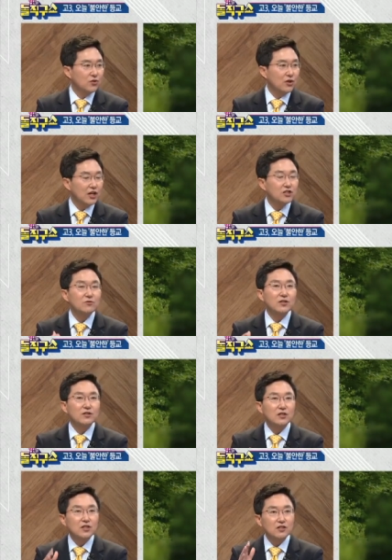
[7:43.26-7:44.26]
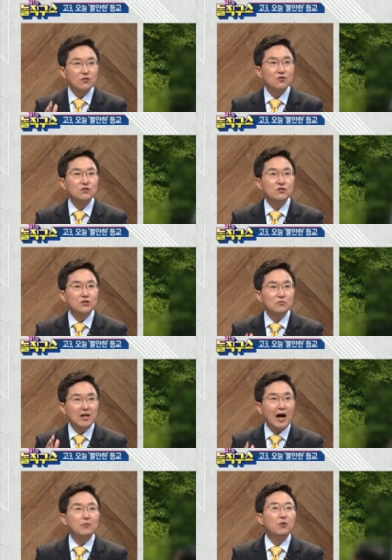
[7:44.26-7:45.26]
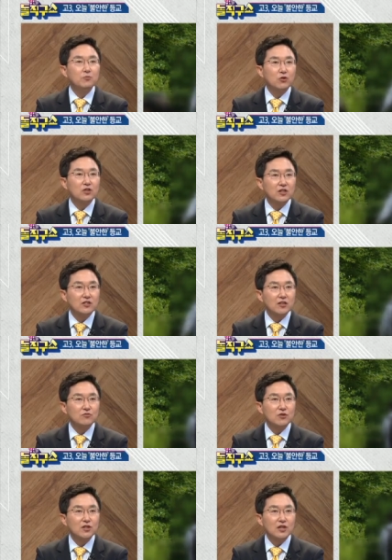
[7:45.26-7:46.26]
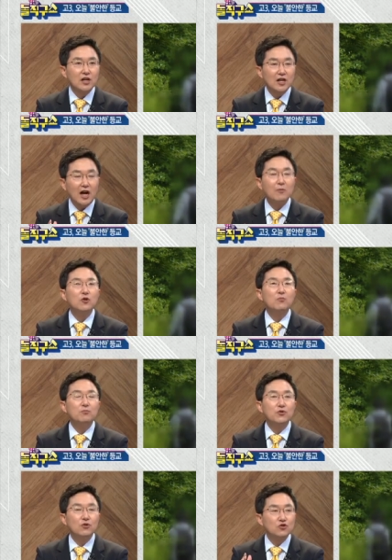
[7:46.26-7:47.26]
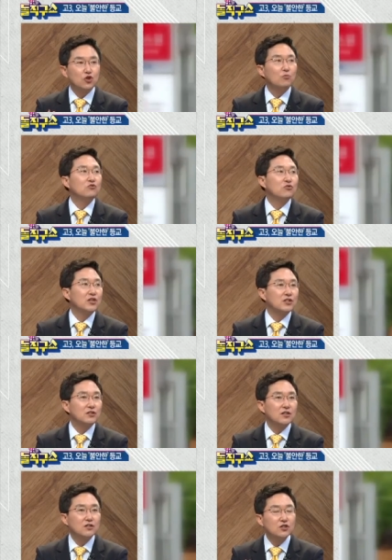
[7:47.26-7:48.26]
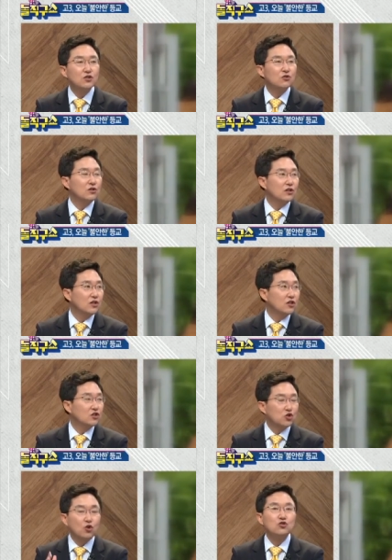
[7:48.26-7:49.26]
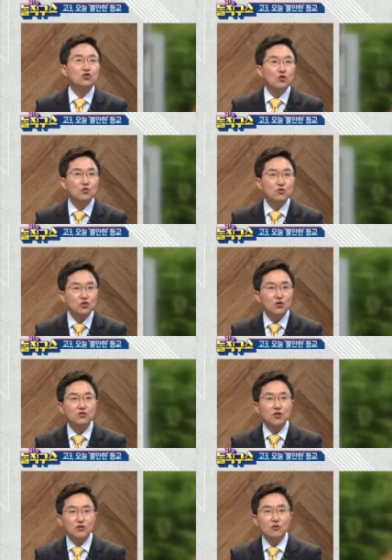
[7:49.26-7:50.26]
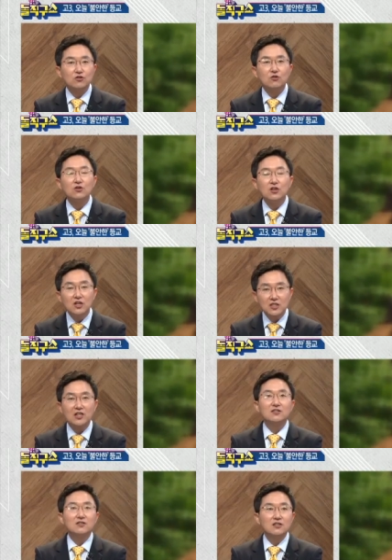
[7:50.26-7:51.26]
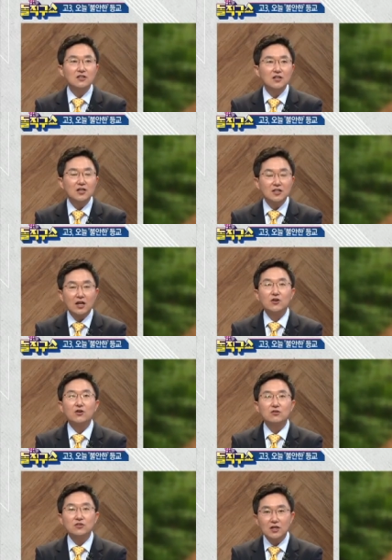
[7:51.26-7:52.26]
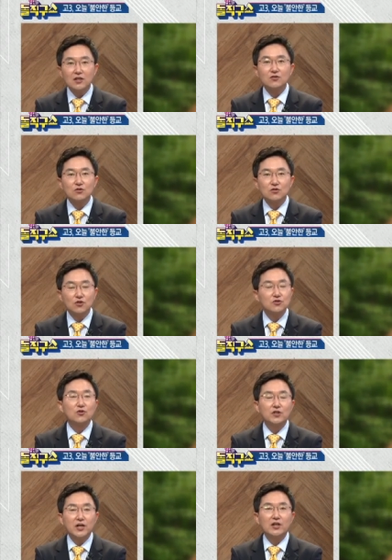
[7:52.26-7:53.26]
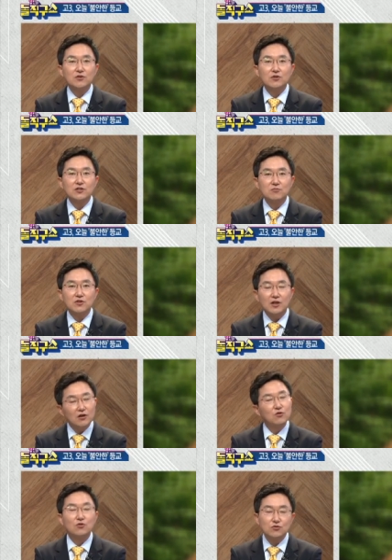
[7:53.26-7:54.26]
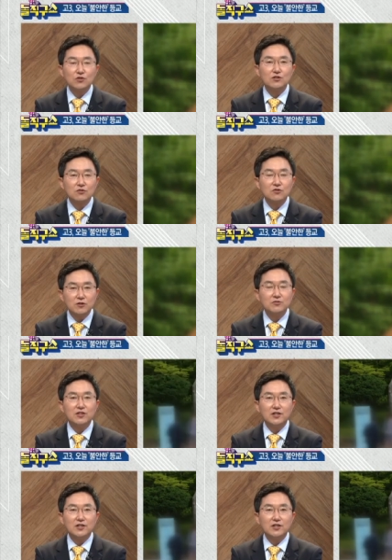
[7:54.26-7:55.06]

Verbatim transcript: 음. 하지만 이거는 지금 감염병이기 때문에 감염병 전문가들의 의견을 전적으로 정책 결정자들이 따라, 따라서 결정을 해야 할 것 같습니다. 아, 걱정이 큽니다.